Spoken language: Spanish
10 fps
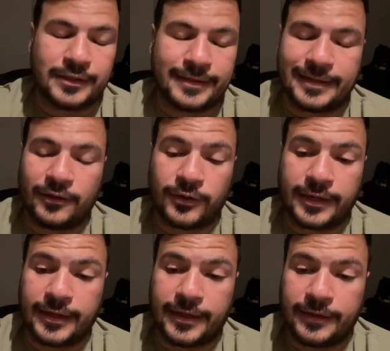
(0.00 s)
creo
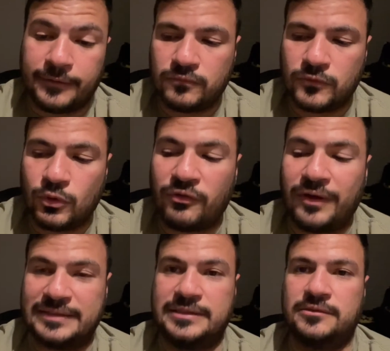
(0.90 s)
que no es
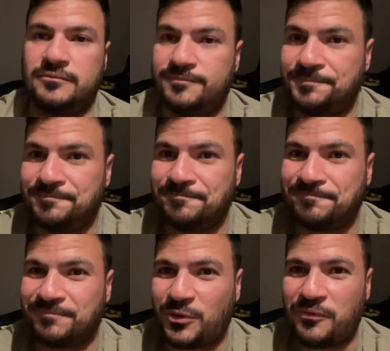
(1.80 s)
fácil.
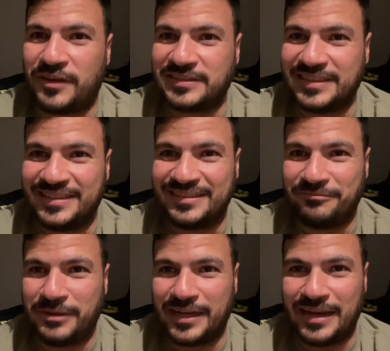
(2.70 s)
No es fácil eh, ver